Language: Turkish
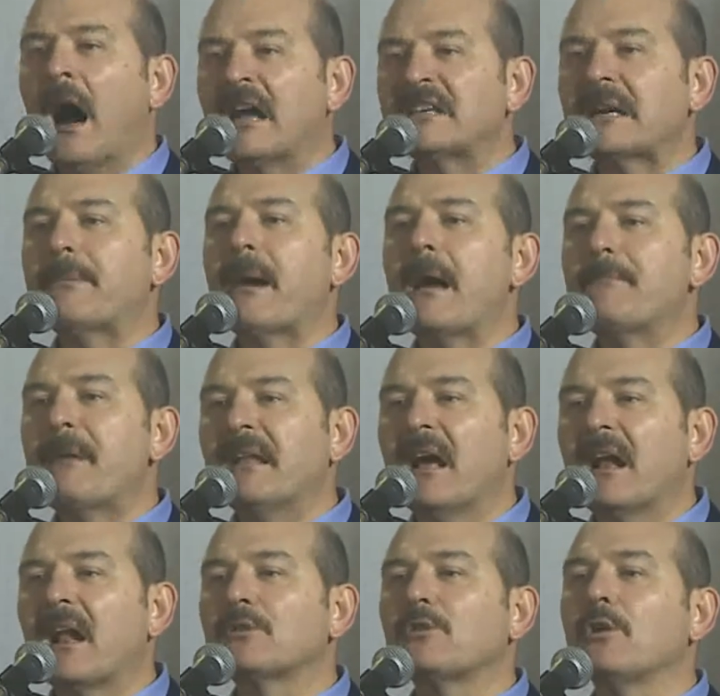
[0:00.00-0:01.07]
acaba beni
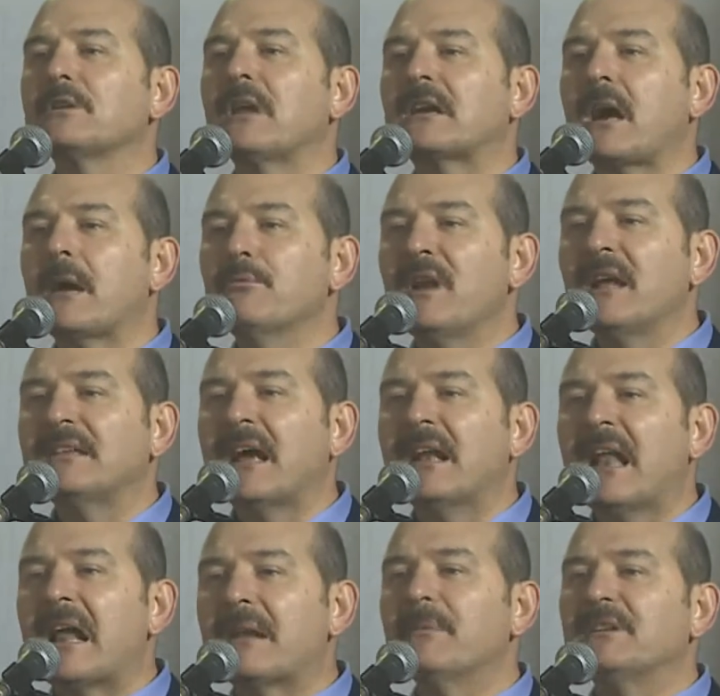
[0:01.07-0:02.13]
Anadolu'da kabul
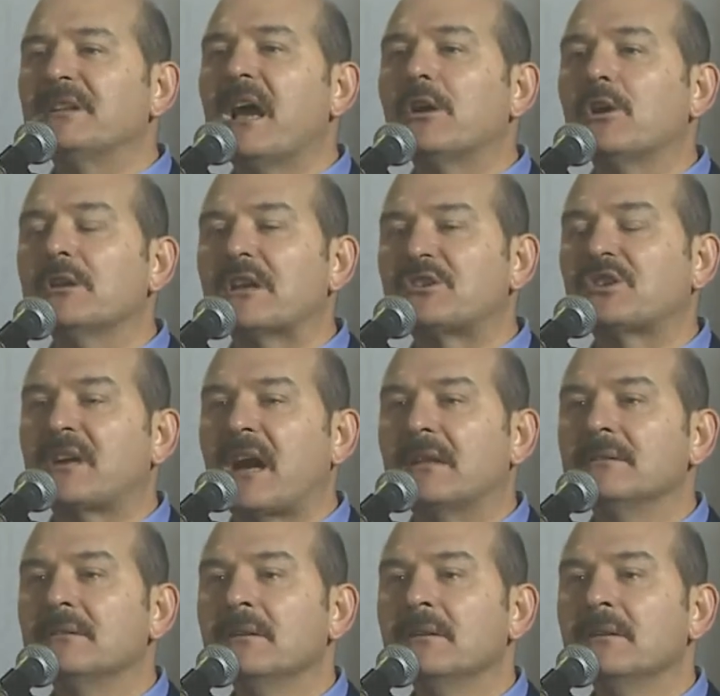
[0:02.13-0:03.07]
ederler mi diye yola çıkan,